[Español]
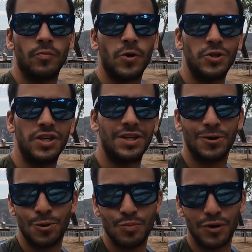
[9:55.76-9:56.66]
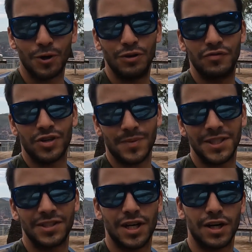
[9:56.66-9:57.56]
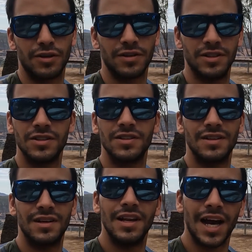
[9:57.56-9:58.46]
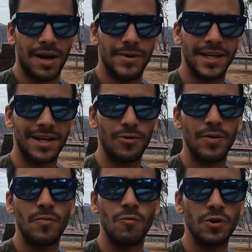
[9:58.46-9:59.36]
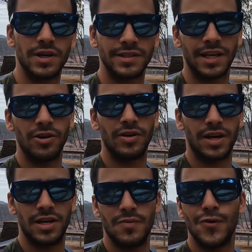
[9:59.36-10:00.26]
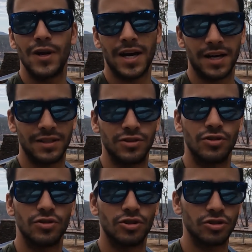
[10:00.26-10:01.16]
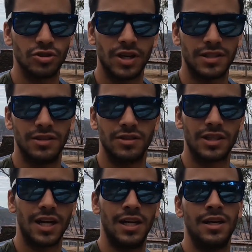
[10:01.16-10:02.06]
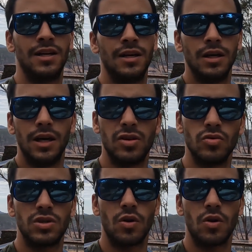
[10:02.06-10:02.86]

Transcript: Bueno, y siguiendo con un poco de información del recorrido, la caminata no es muy cansadora ni muy larga, son dos horas en total, es un